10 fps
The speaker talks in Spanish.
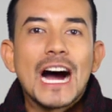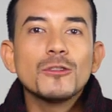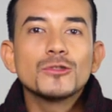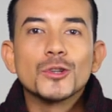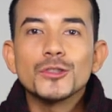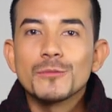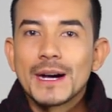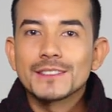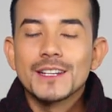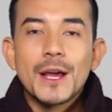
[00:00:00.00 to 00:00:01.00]

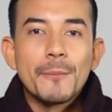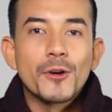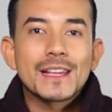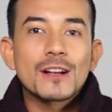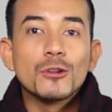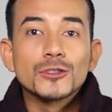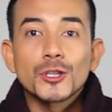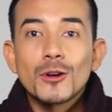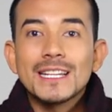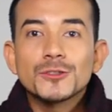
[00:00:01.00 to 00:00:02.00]
autónomas porque
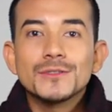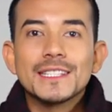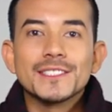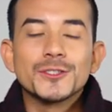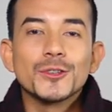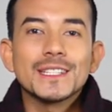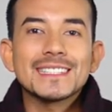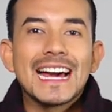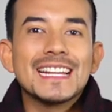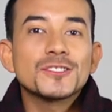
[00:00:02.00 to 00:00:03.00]
controlan sus
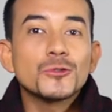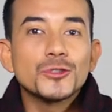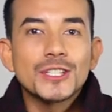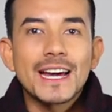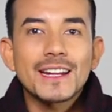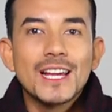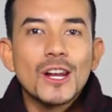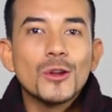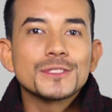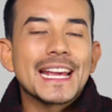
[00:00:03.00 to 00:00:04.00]
decisiones al escuchar
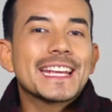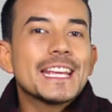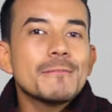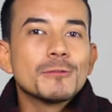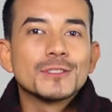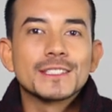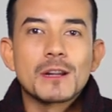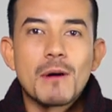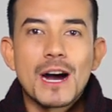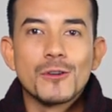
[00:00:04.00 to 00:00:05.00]
los equipos de
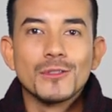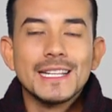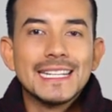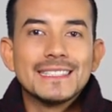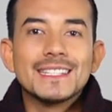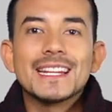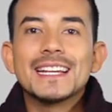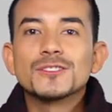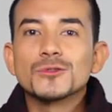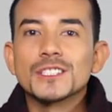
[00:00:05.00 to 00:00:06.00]
trabajo.
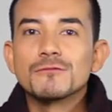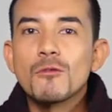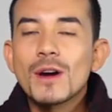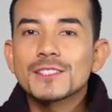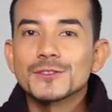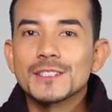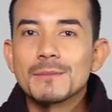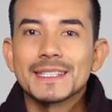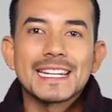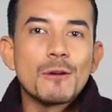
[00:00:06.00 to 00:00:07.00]
Dirigen sus esfuerzos de
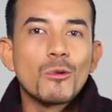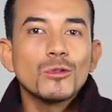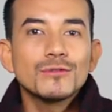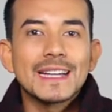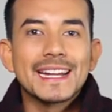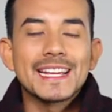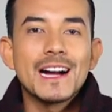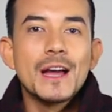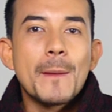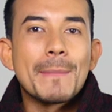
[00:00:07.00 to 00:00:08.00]
manera
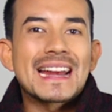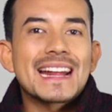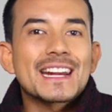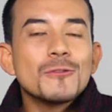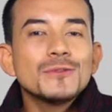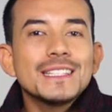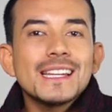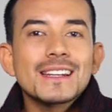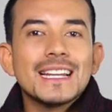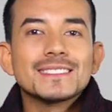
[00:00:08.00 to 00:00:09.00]
voluntaria para
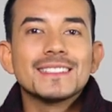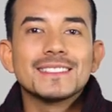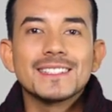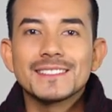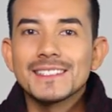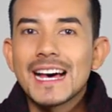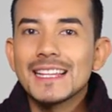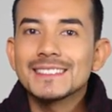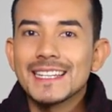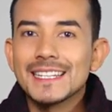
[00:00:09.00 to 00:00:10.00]
reunir las
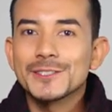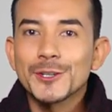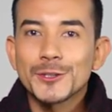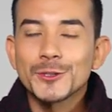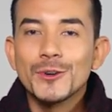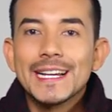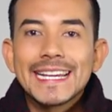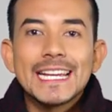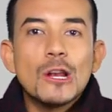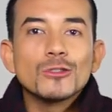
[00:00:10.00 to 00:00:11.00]
necesidades del entorno
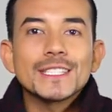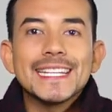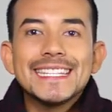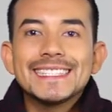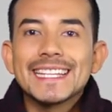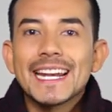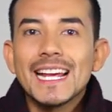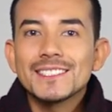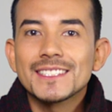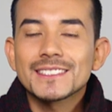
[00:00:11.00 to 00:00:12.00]
y los
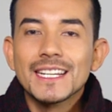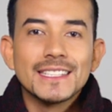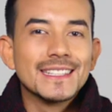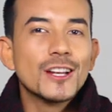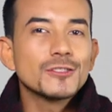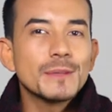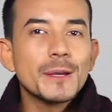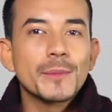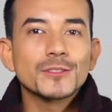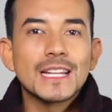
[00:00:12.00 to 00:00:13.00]
intereses de los
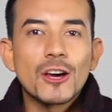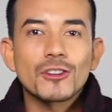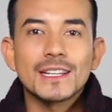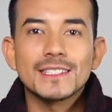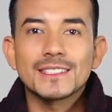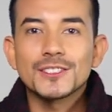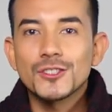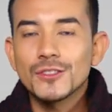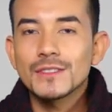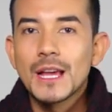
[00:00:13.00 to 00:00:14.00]
miembros de la
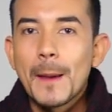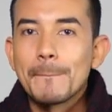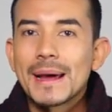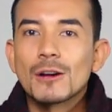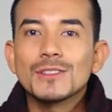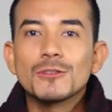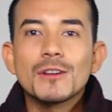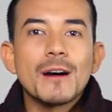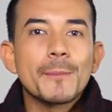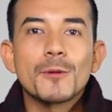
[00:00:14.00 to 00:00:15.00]
organización para una
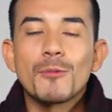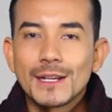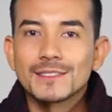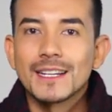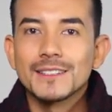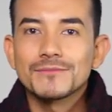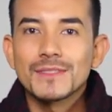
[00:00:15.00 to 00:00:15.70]
nueva propuesta.